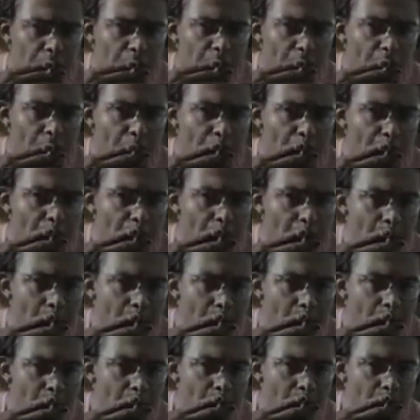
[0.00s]
pelo preparador
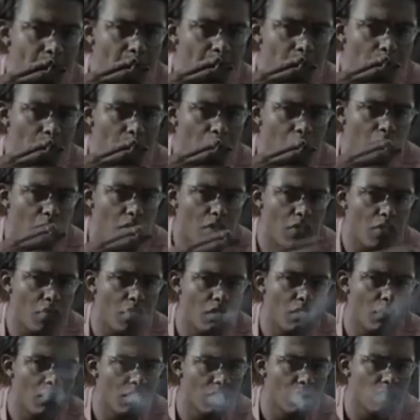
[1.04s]
de elenco que foi o René
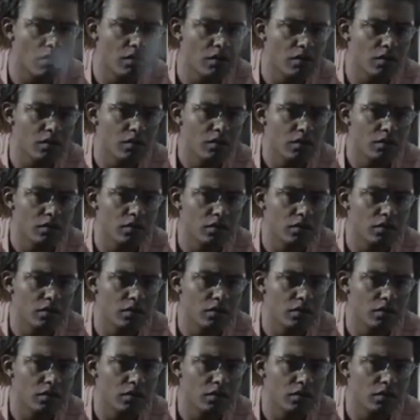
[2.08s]
Guerra